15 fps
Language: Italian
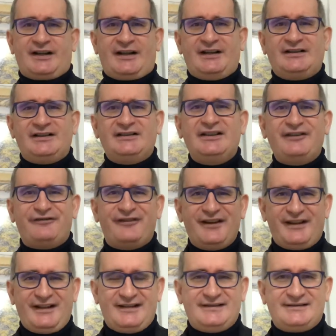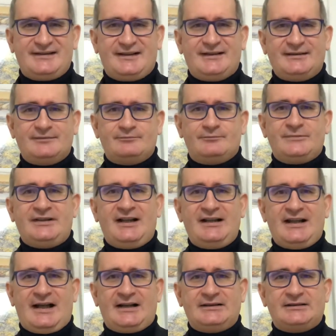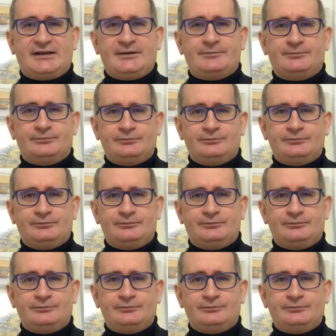che ti differenzia dagli altri